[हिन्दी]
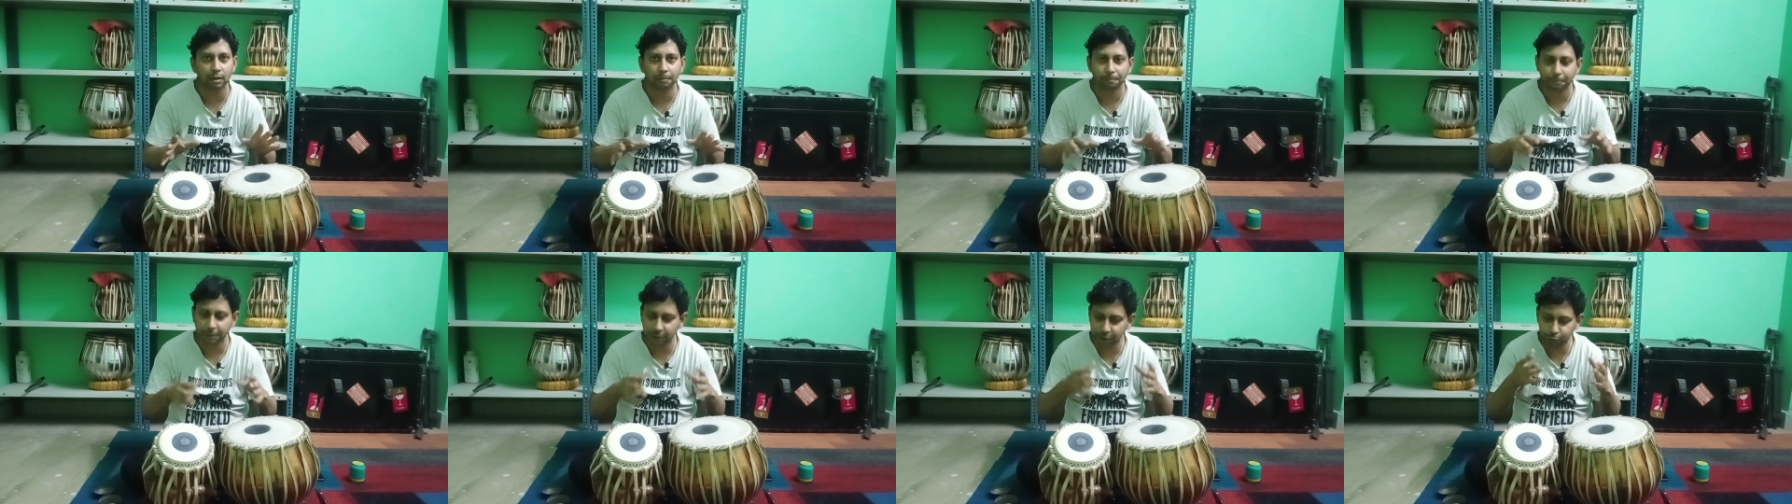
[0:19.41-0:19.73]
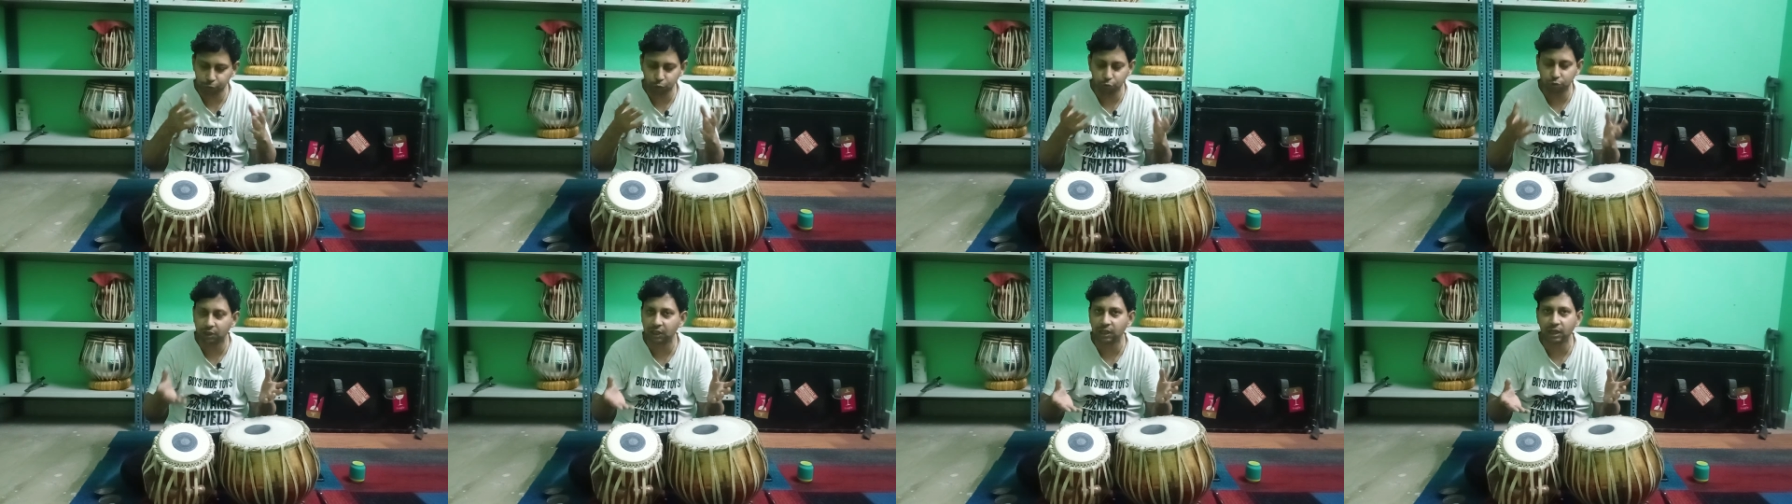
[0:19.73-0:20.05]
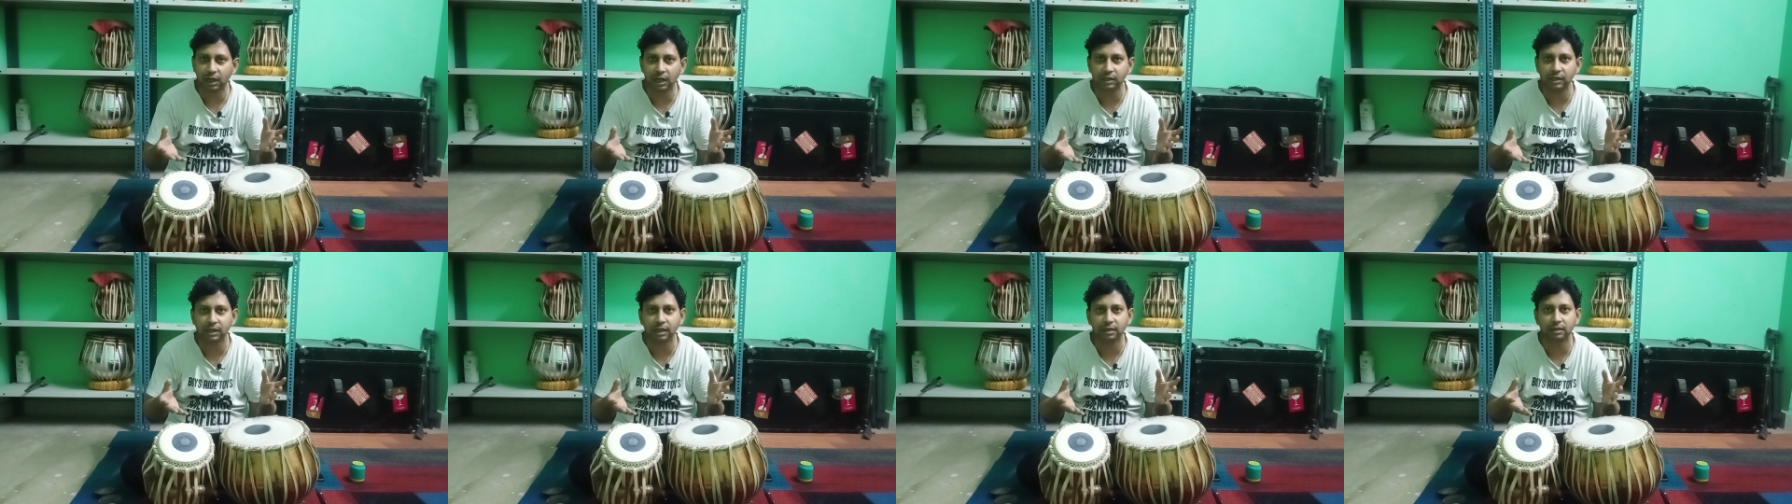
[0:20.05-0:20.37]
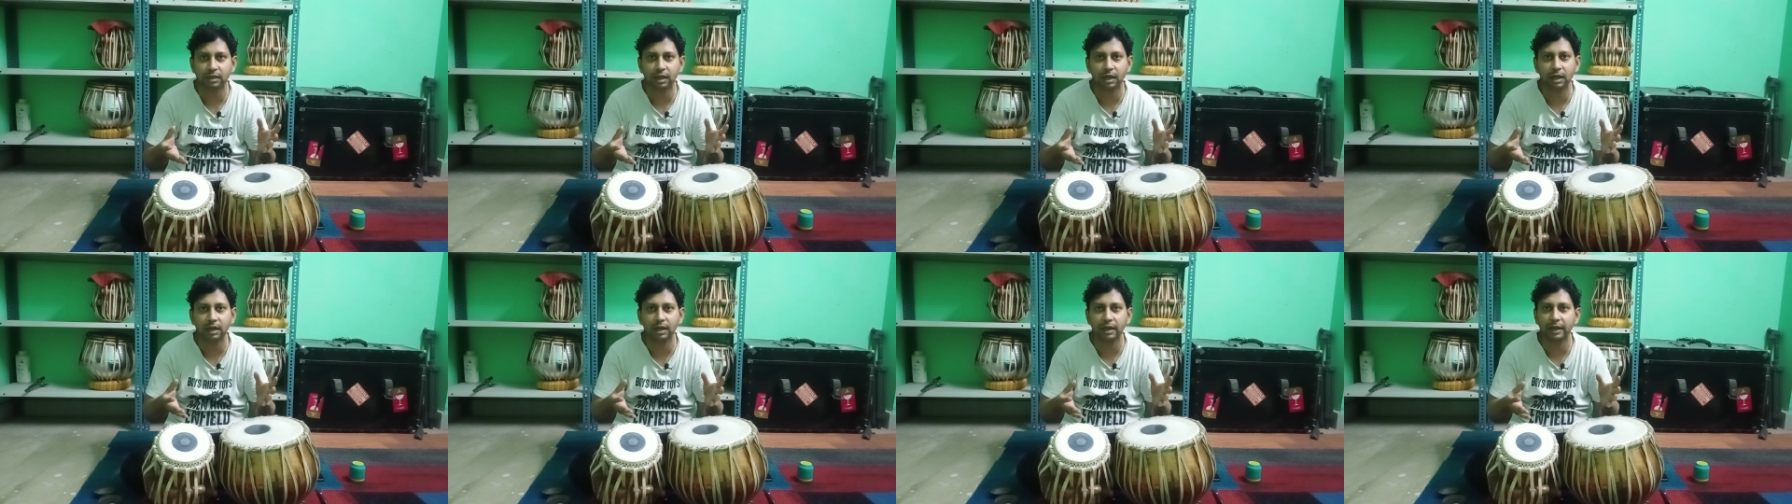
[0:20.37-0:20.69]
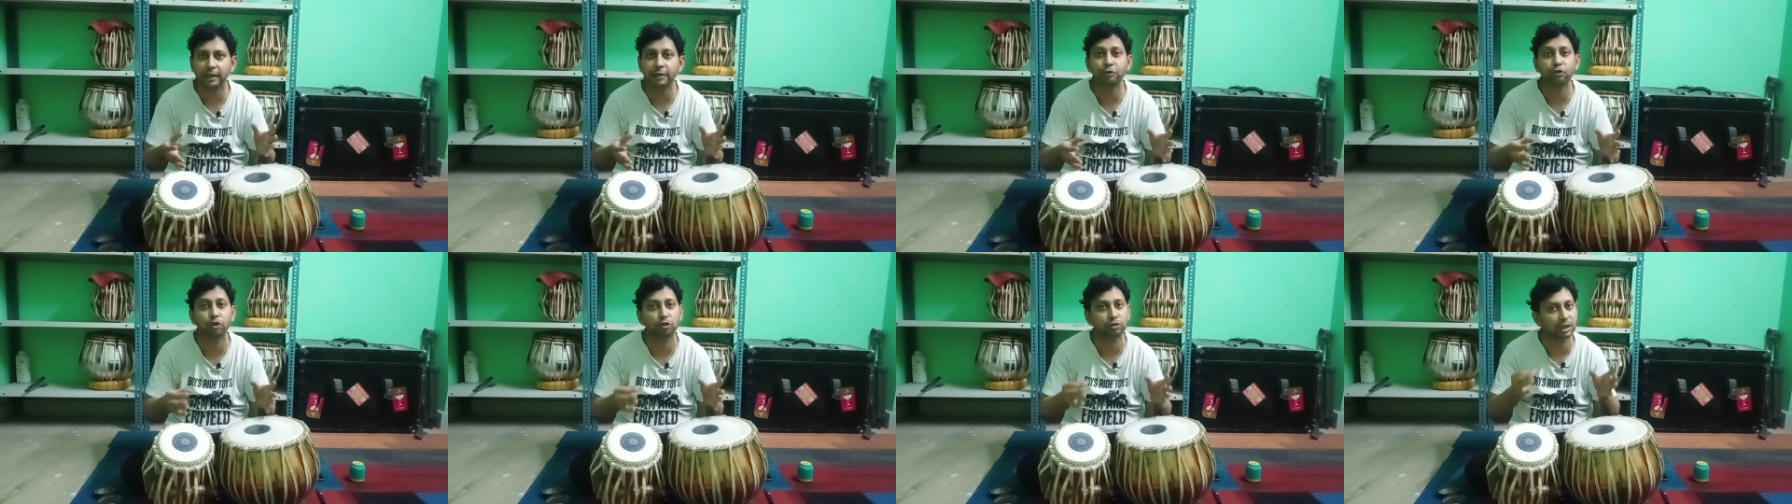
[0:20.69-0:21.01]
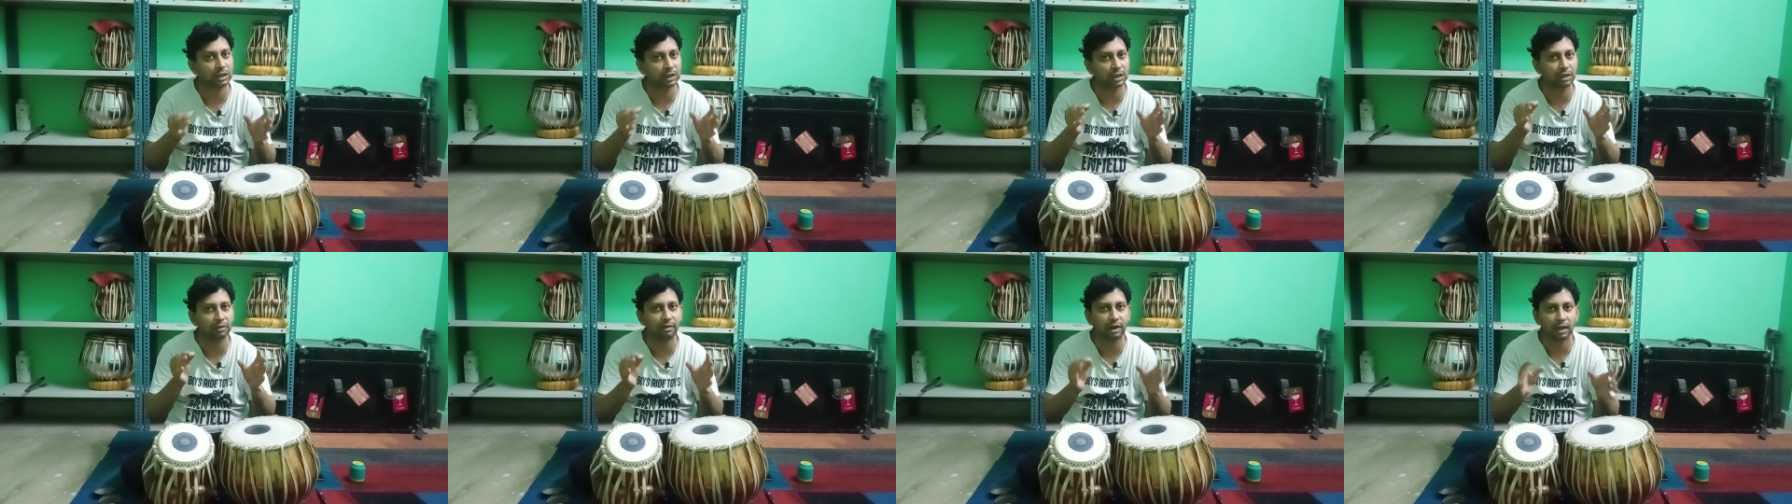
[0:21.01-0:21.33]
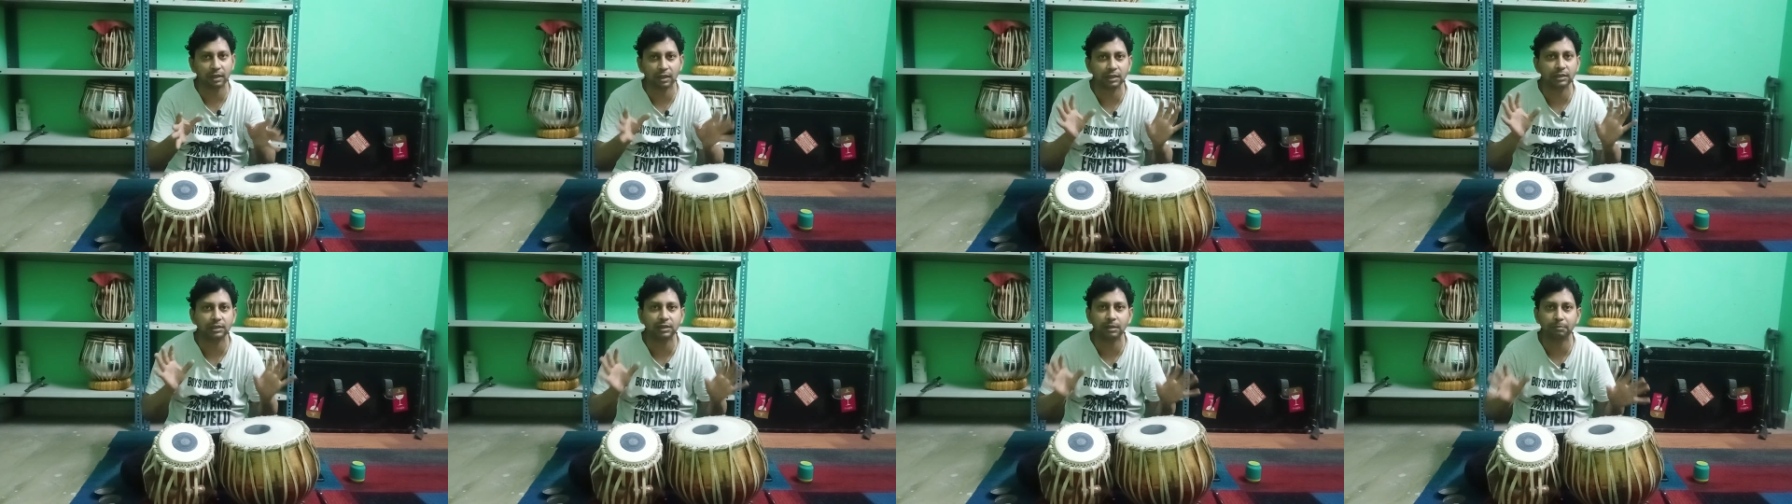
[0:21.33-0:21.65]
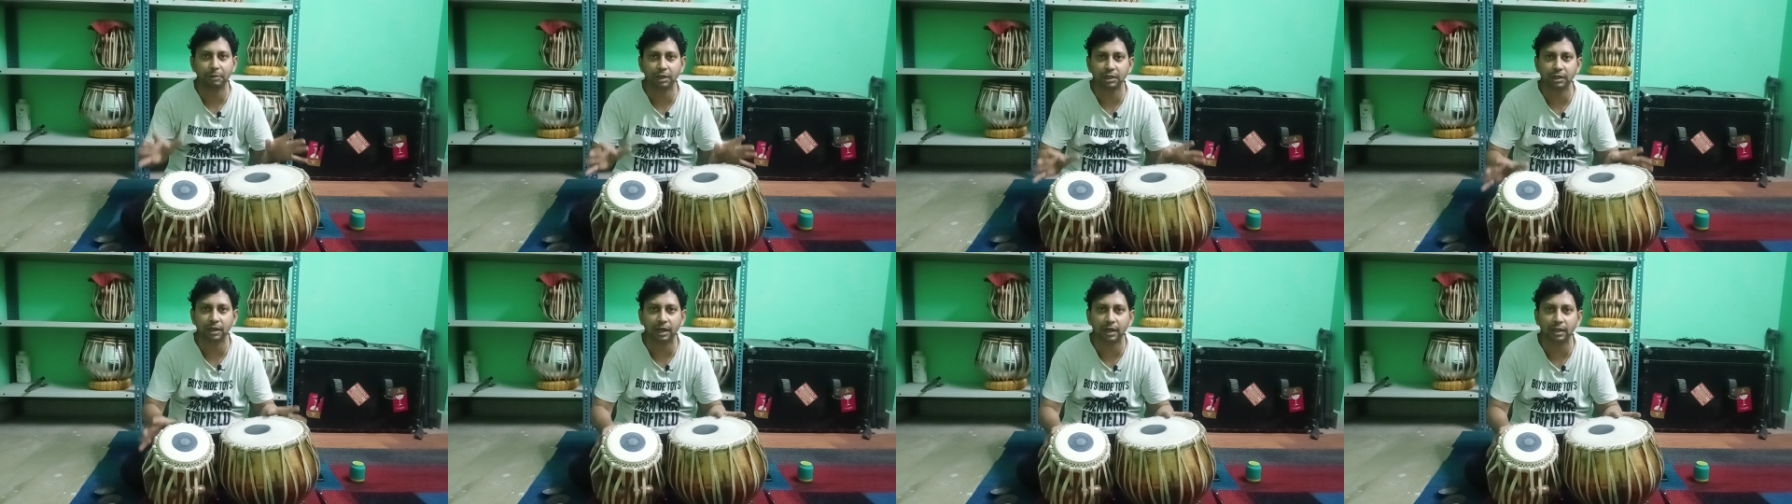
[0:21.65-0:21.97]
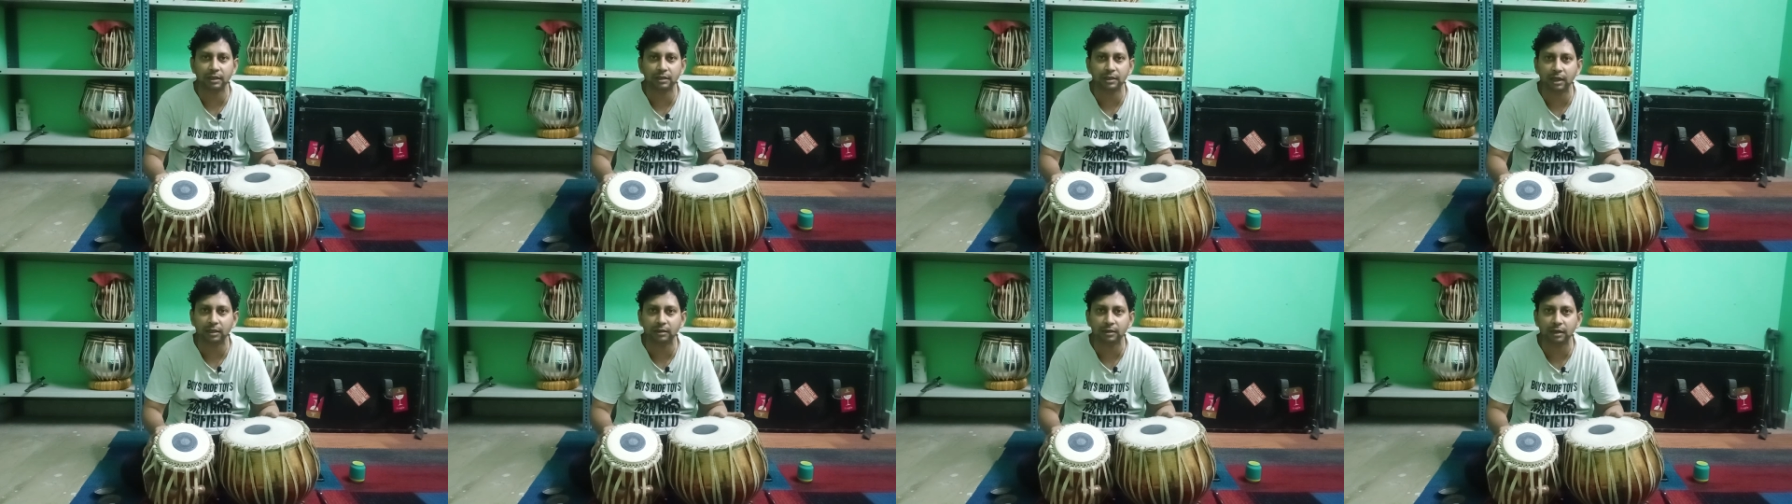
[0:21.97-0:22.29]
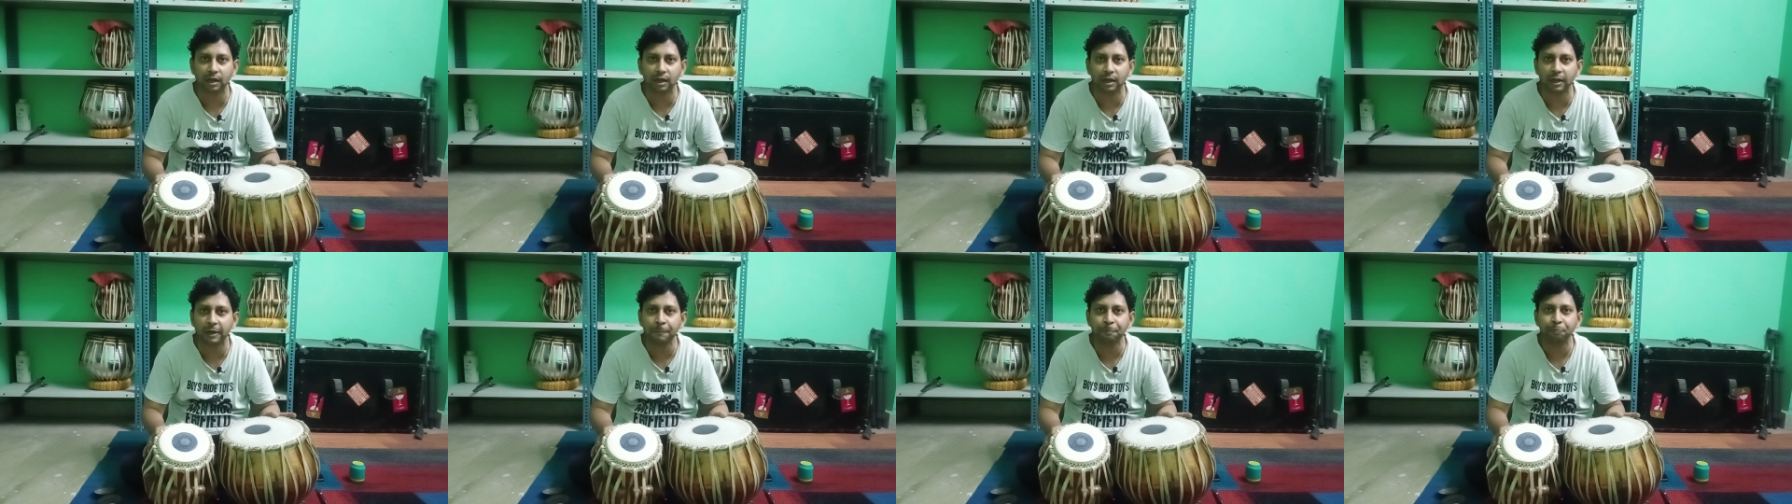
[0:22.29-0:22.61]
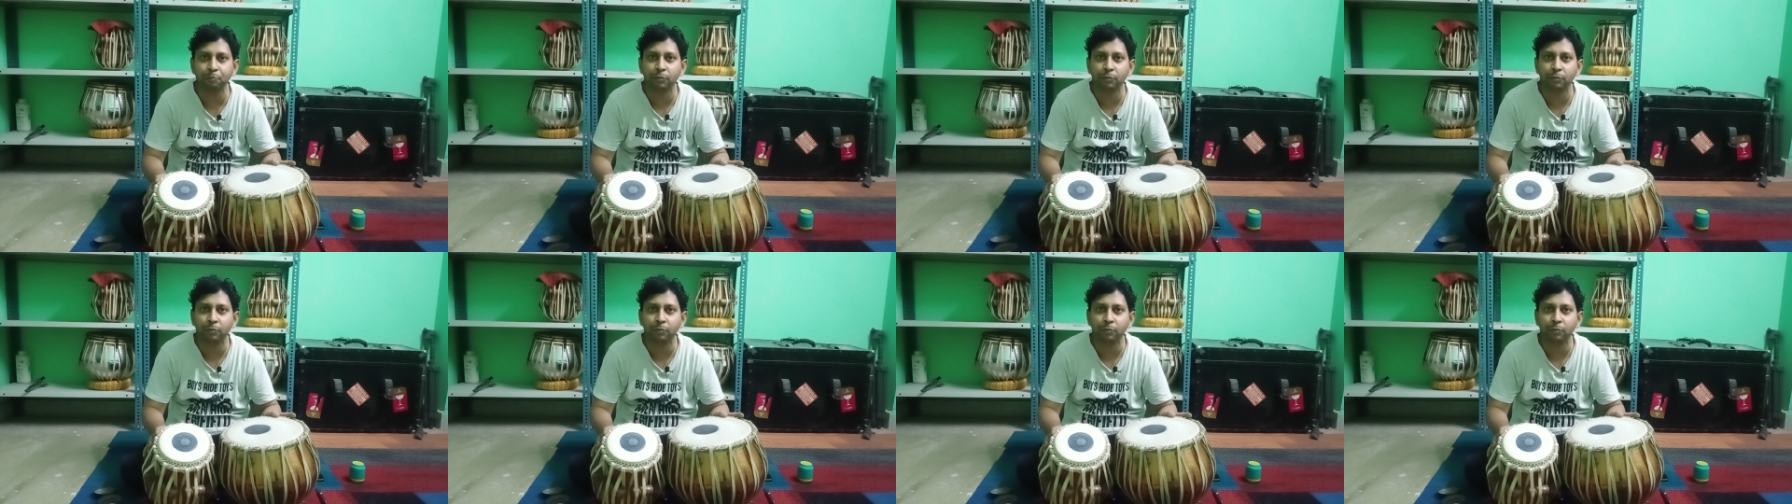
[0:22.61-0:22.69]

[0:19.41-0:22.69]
प्रस्तुत किया जाता है यानी स्वतंत्र वादन जब बजाया जाता है